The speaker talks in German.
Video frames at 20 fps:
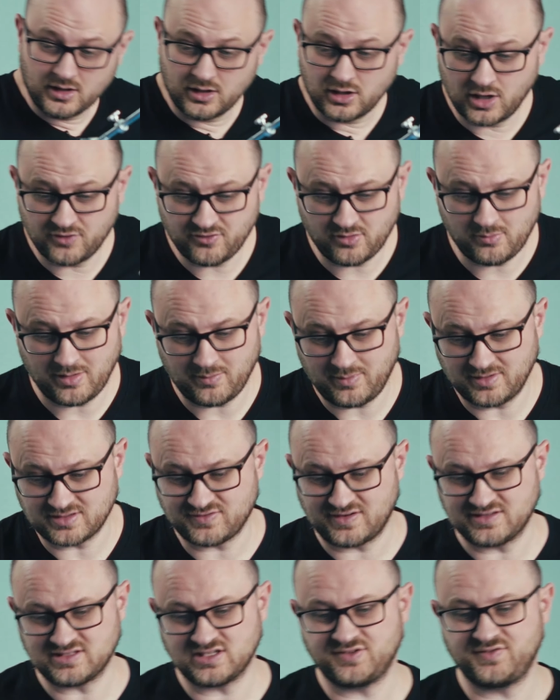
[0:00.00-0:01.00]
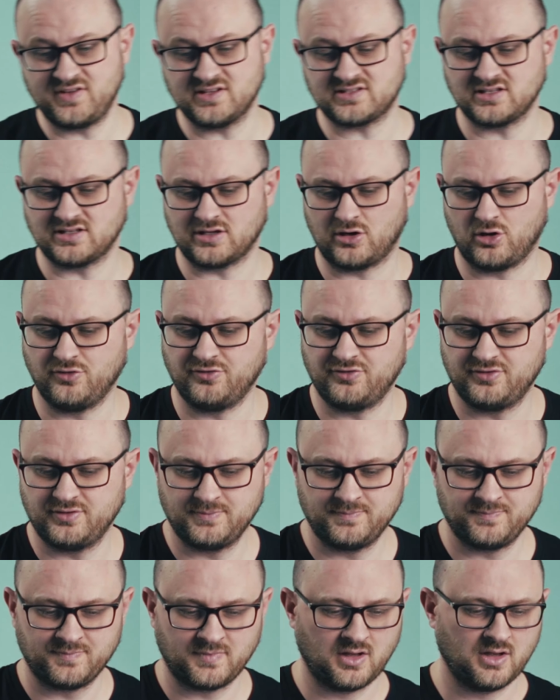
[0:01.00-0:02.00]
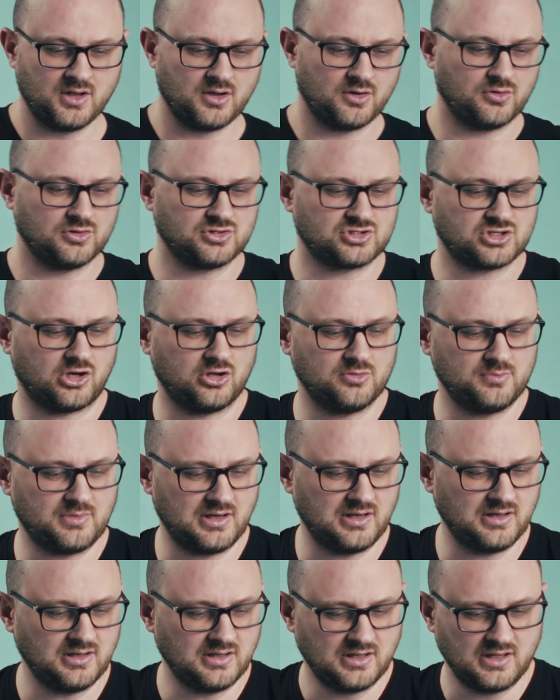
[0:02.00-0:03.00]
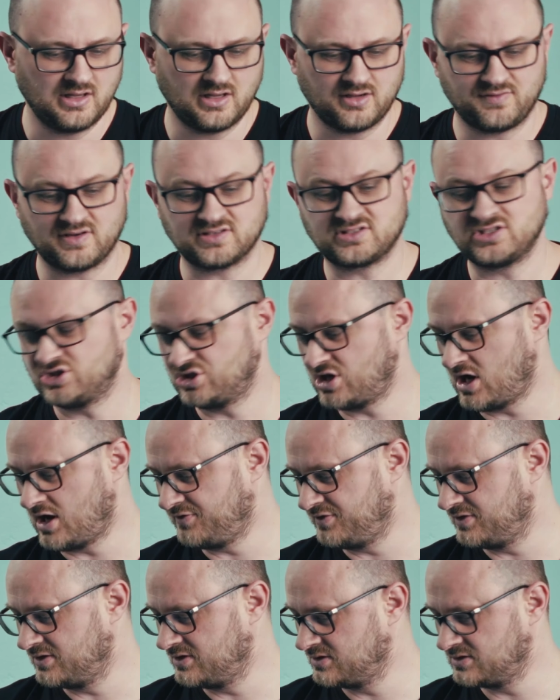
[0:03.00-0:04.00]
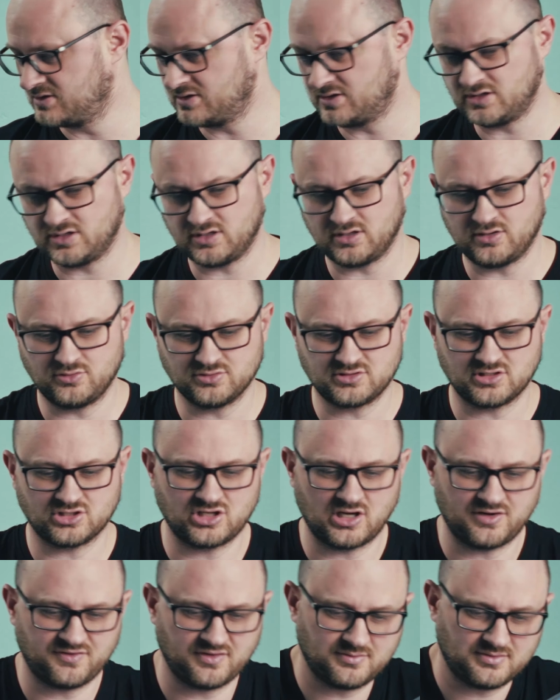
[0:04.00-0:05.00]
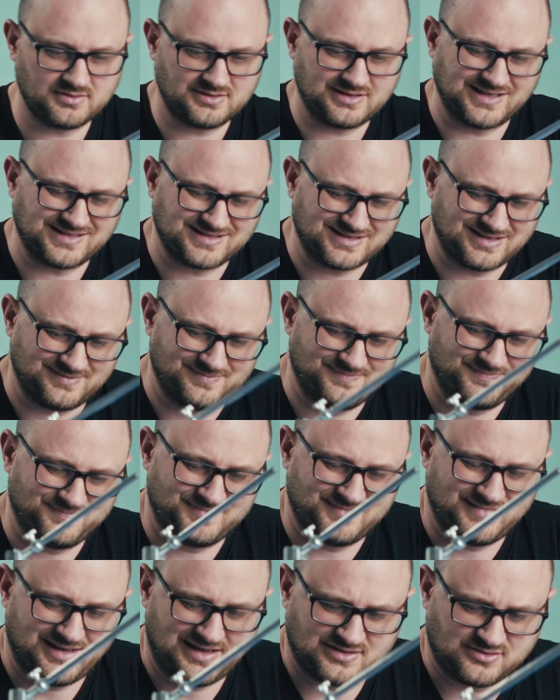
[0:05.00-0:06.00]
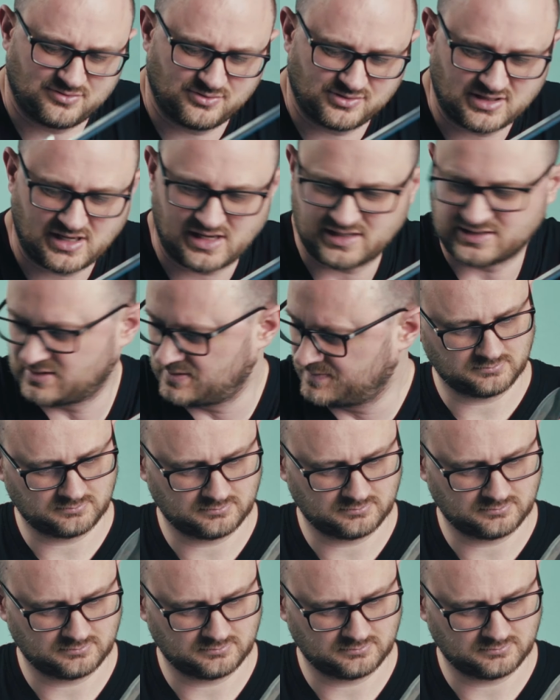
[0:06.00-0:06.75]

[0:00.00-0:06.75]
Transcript: Hören wir mal bei 2014 auf und schauen mal, was die Schärfe, äh, unser Schärfetester dazu sagt.